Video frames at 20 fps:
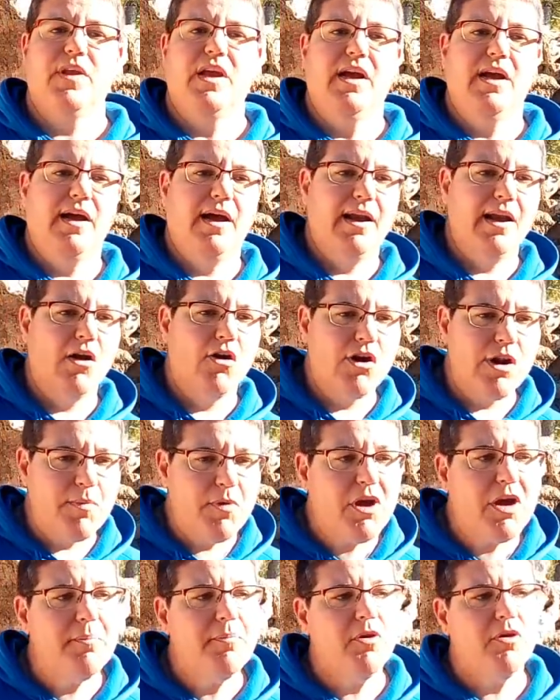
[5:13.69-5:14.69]
A, la hora,
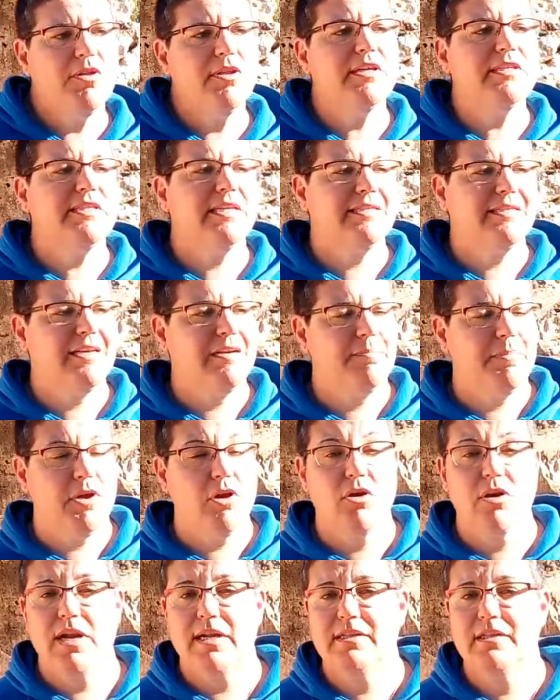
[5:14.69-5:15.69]
por ejemplo, de tratar
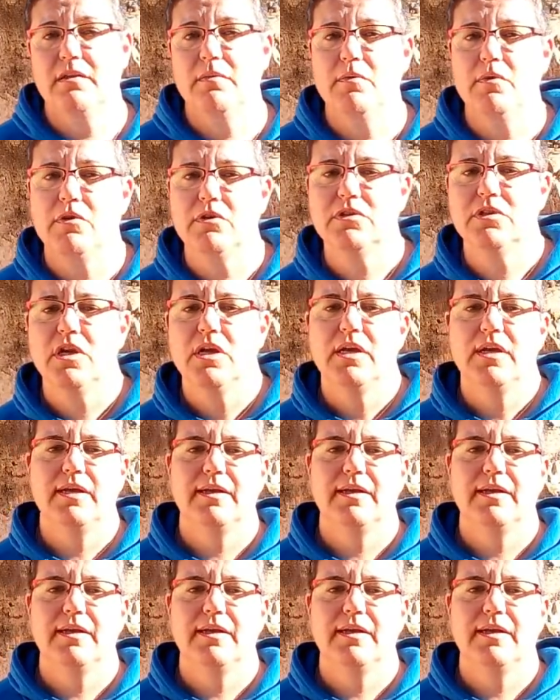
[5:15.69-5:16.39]
perros reactivos,